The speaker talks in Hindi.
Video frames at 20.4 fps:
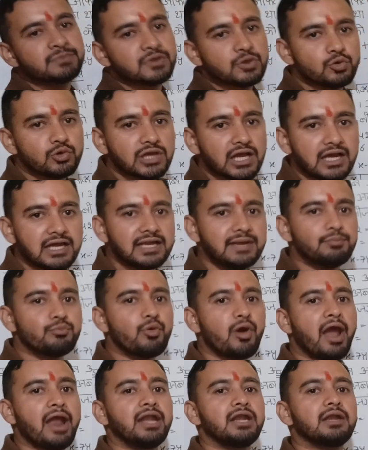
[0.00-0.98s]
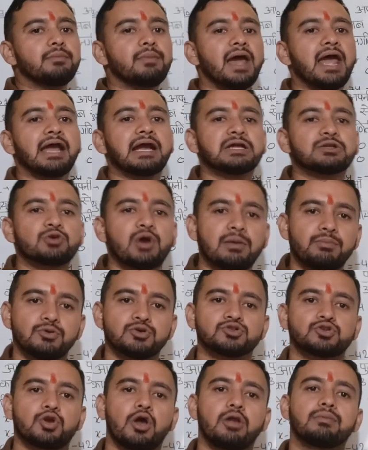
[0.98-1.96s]
क्योंकि अगर ये पॉइंट में आएगा तो
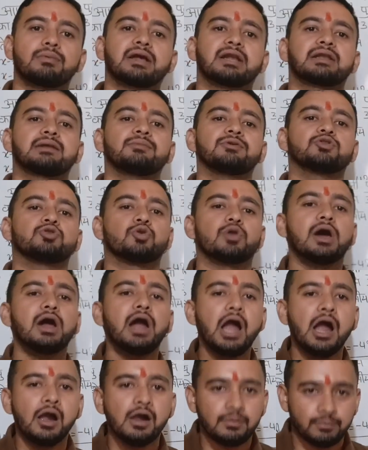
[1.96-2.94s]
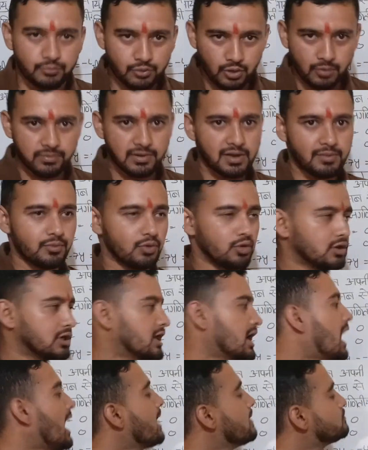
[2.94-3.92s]
आपको सॉल्व करने में थोड़ा प्रॉब्लम
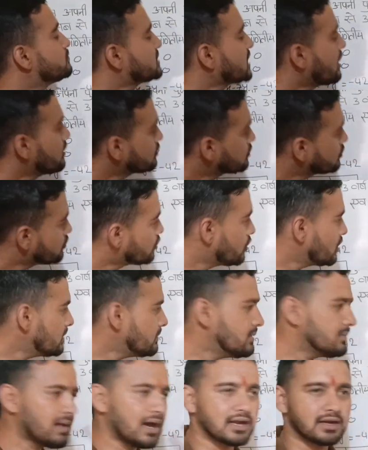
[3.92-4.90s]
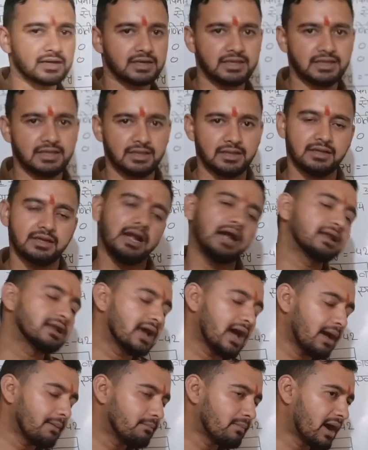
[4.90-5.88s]
होगी आप चाहो तो कोई भी मान रखिए है
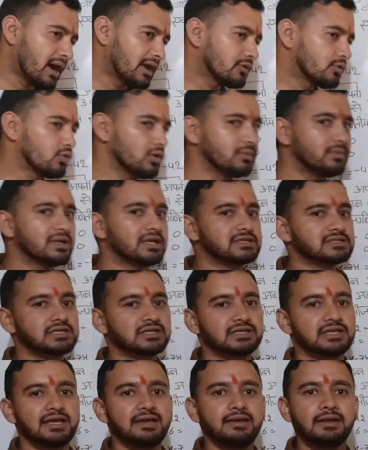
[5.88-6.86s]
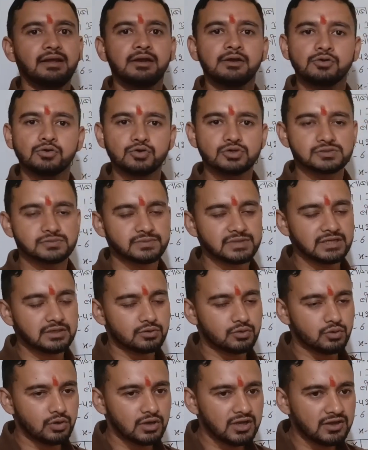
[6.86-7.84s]
ना आप मान कोई भी रख सकते हैं उस पर
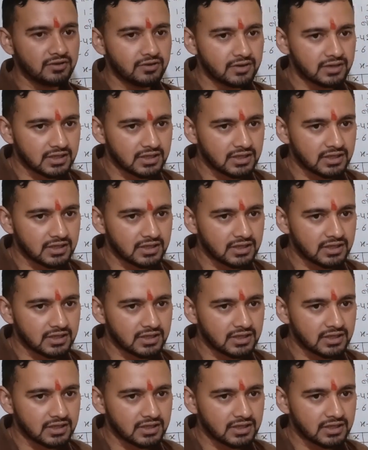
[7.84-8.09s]
कोई